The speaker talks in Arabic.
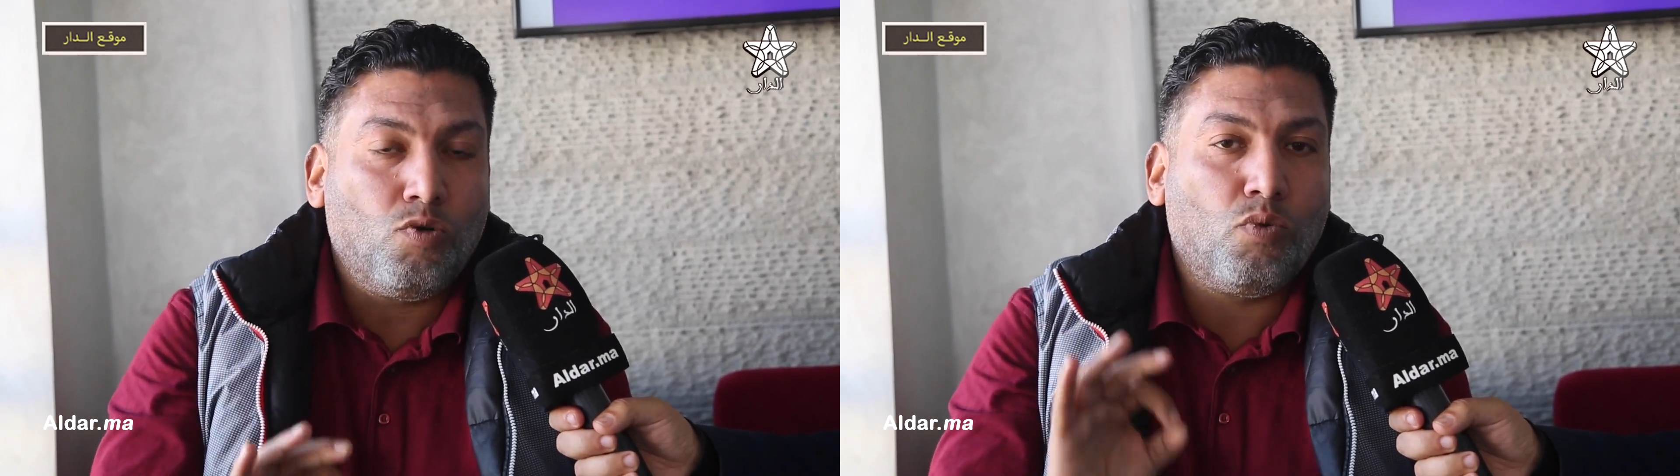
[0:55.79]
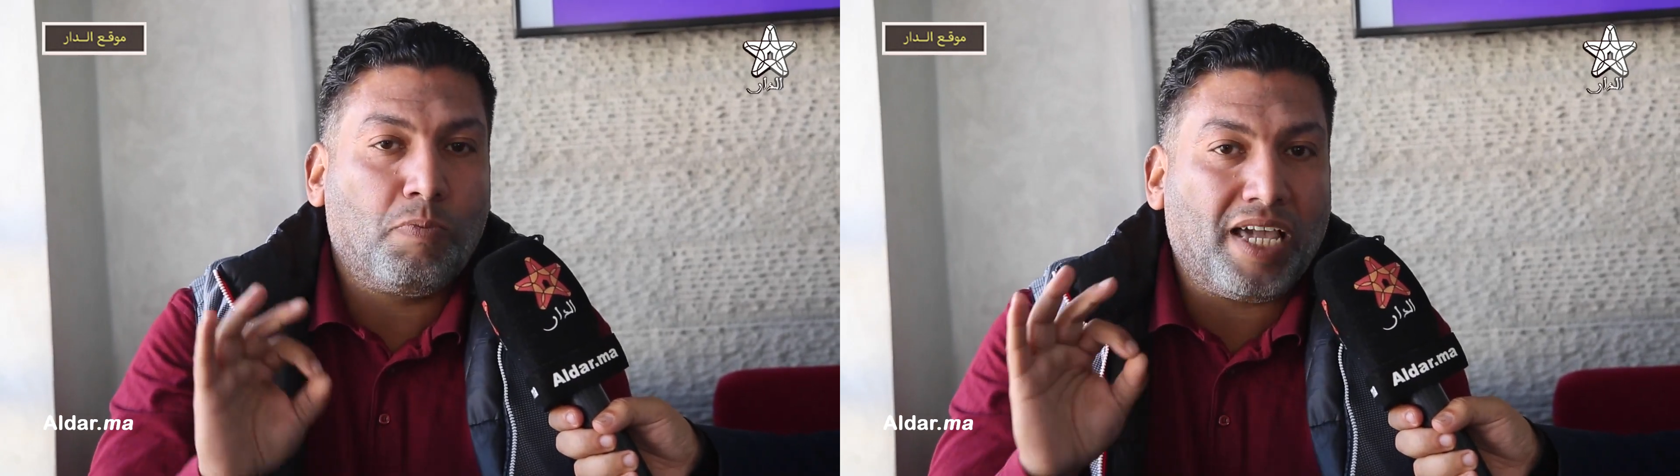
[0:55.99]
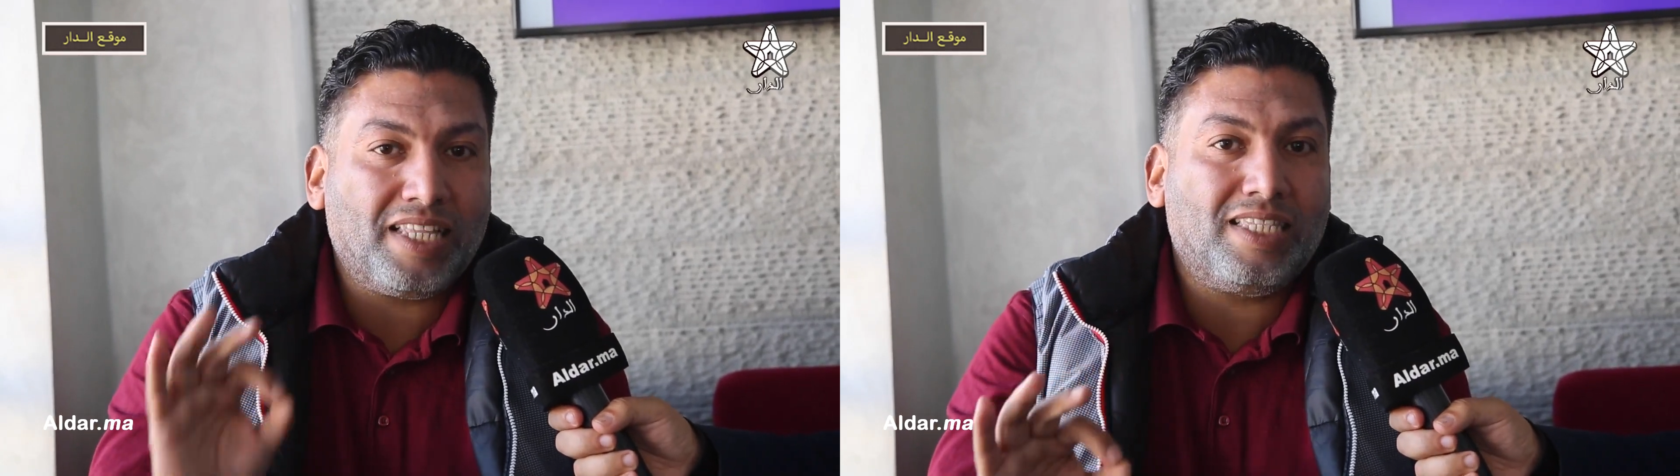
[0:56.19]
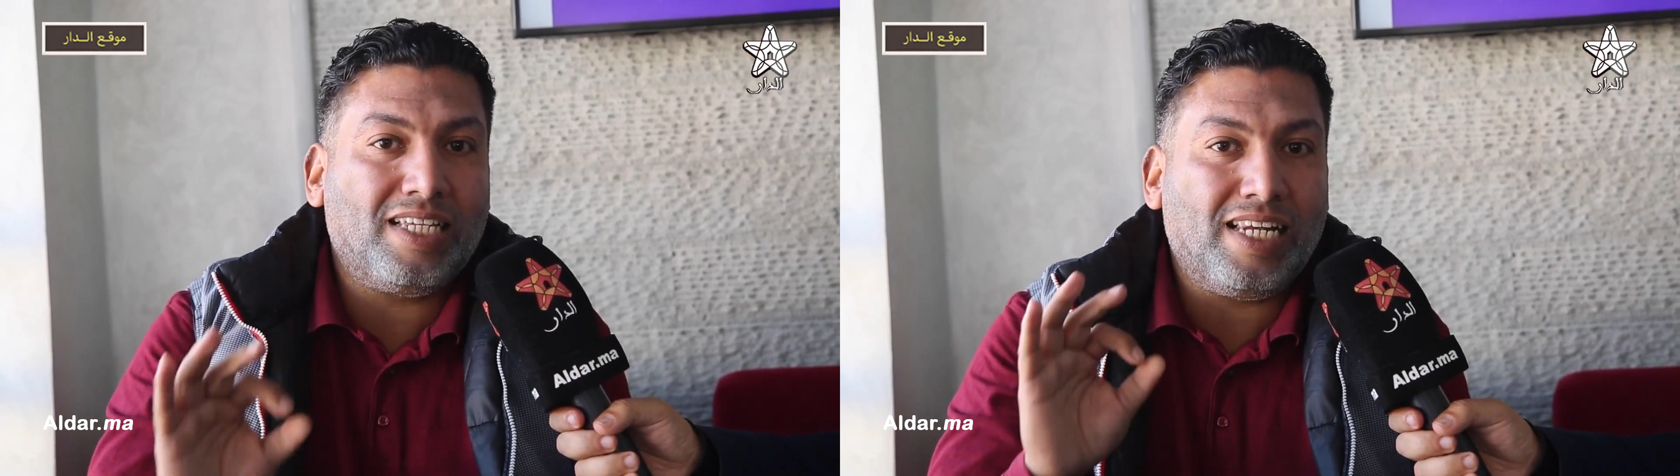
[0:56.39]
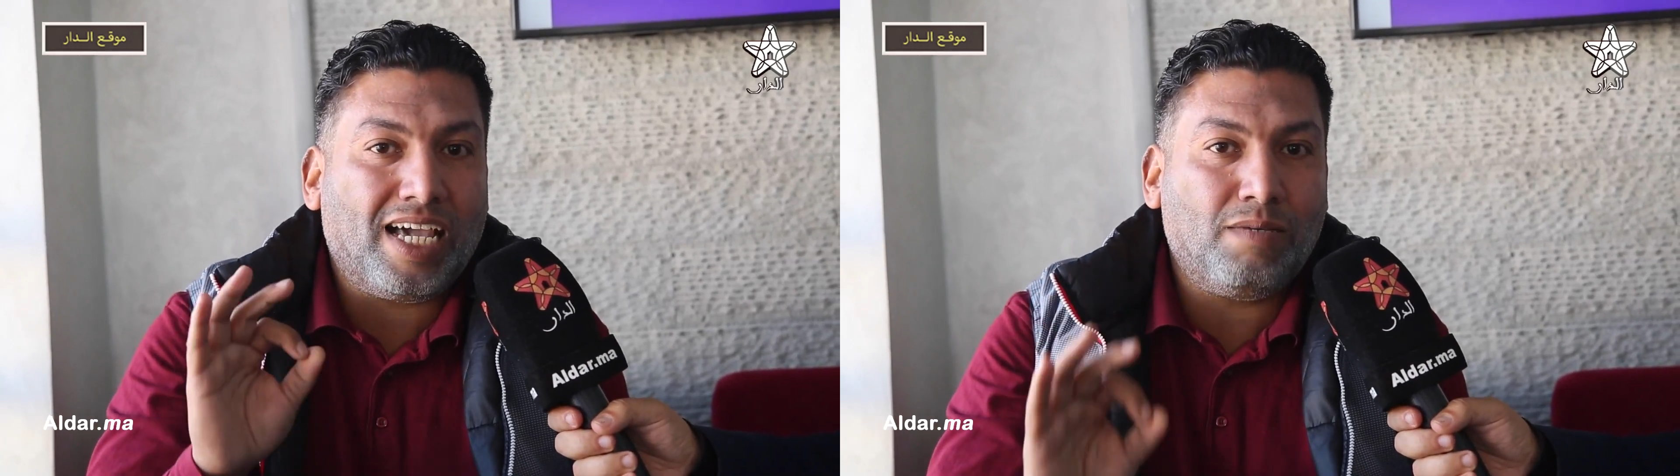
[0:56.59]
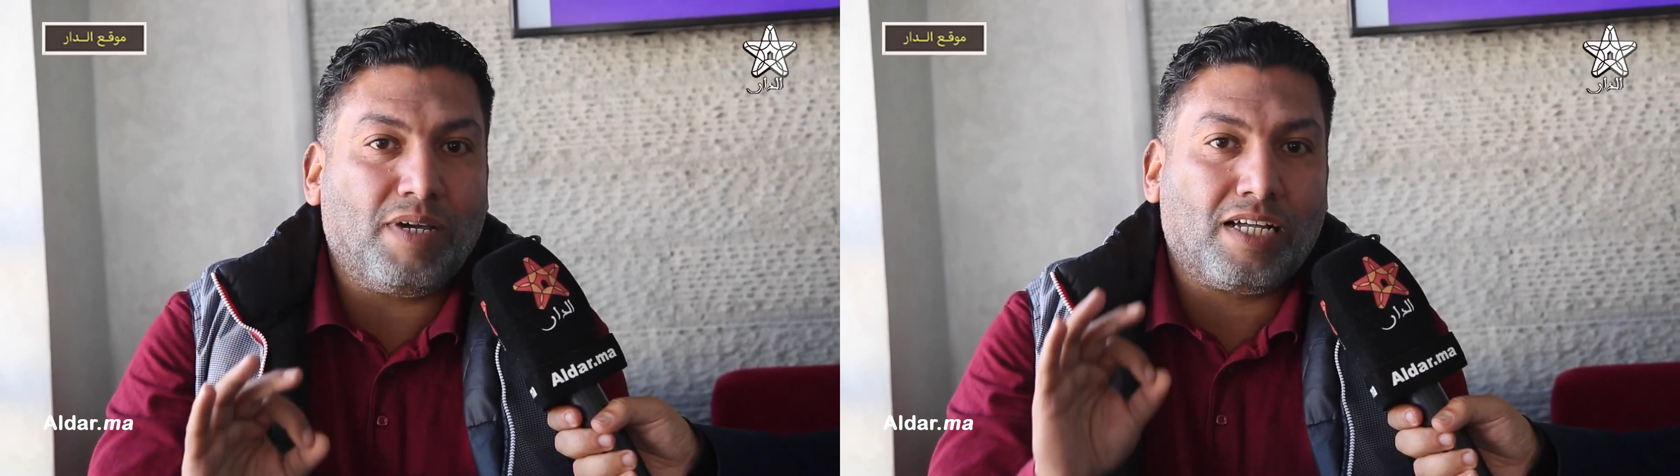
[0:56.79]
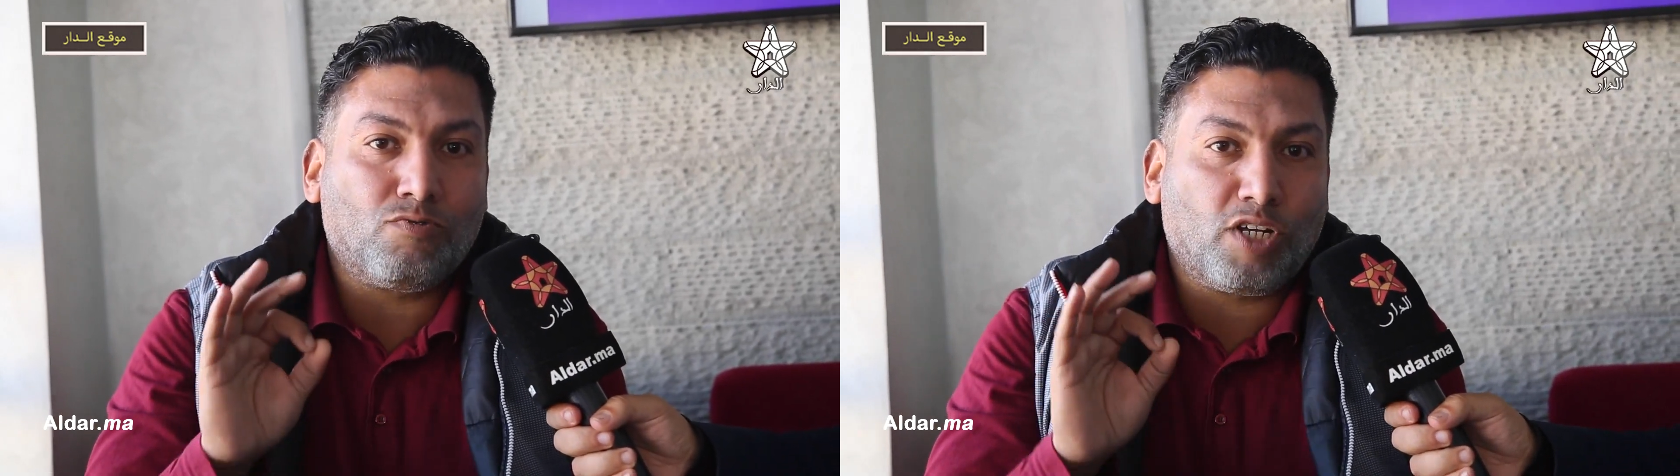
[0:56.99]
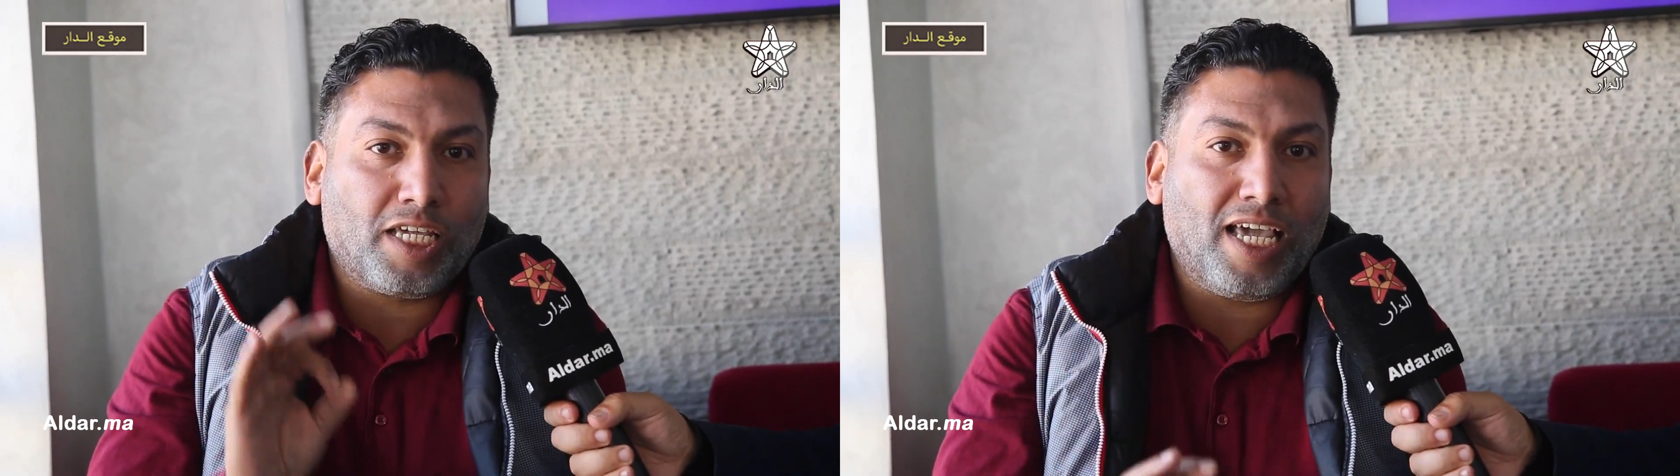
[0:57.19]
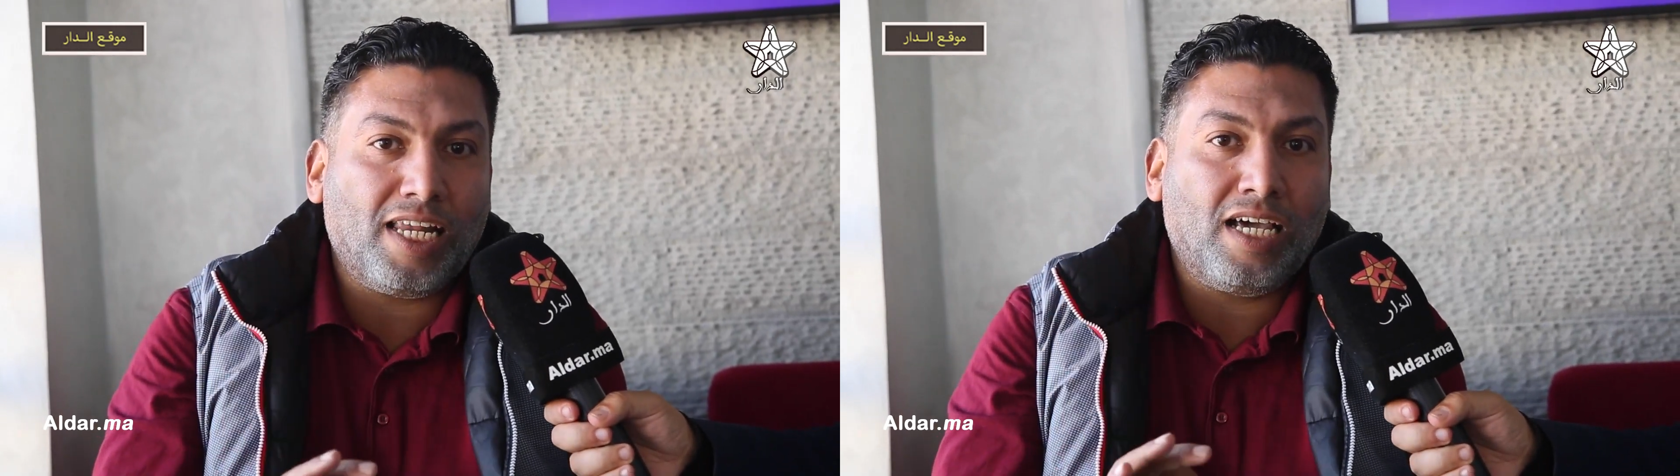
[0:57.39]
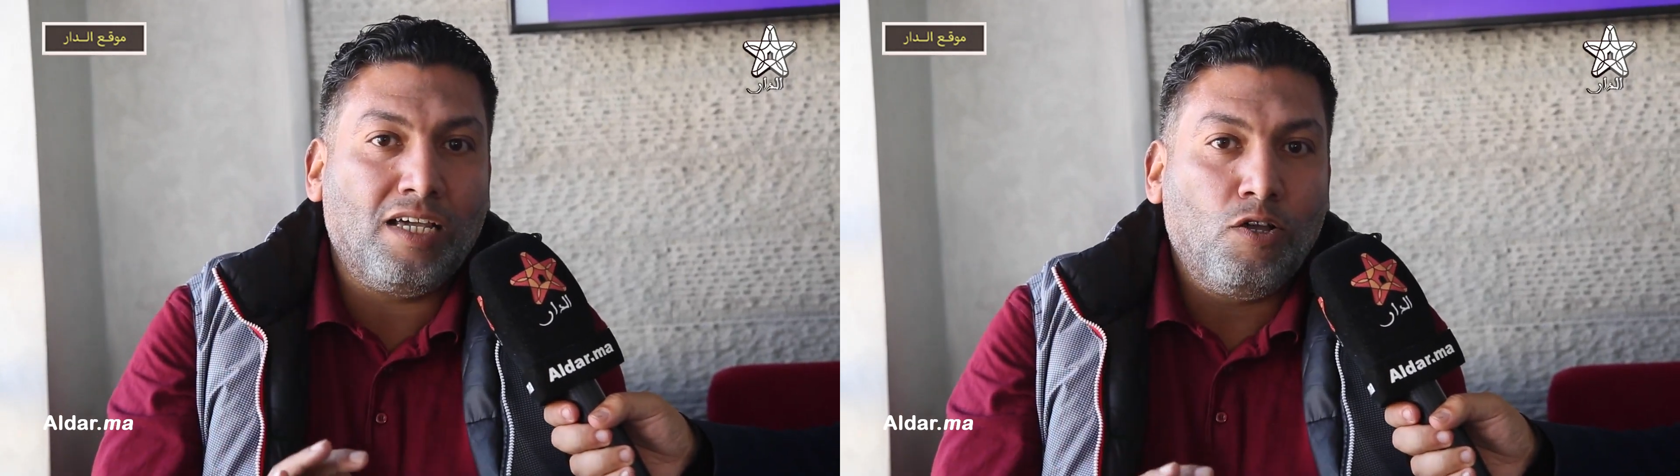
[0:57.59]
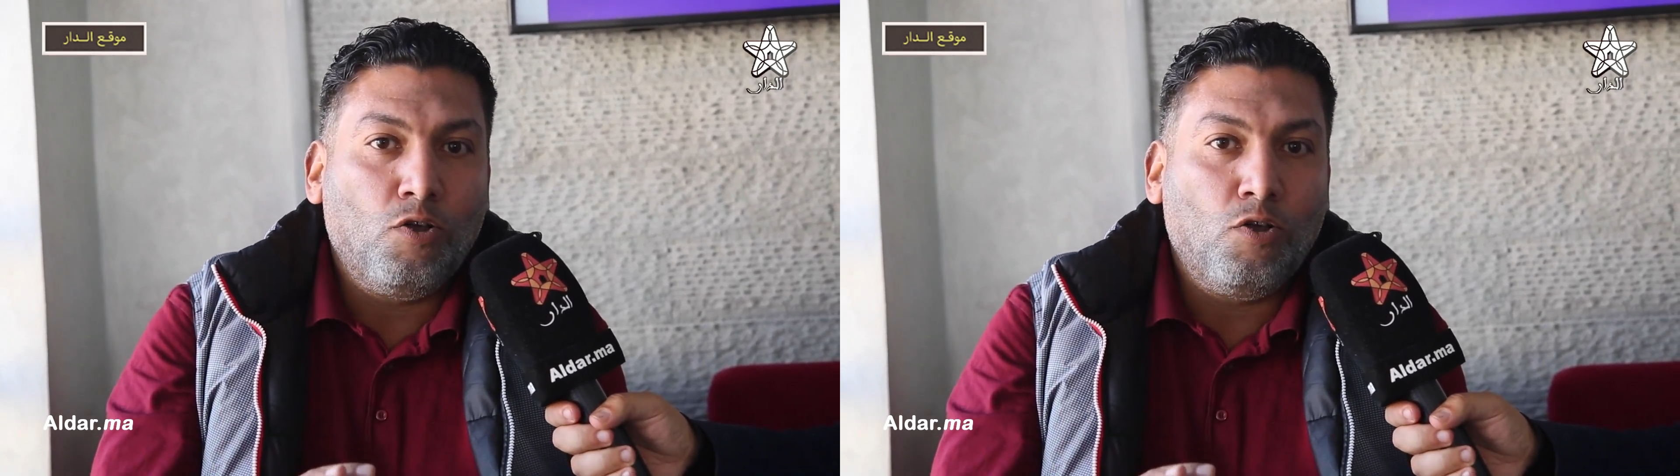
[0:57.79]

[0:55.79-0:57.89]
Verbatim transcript: وبجد اللعيبة كانوا رجالة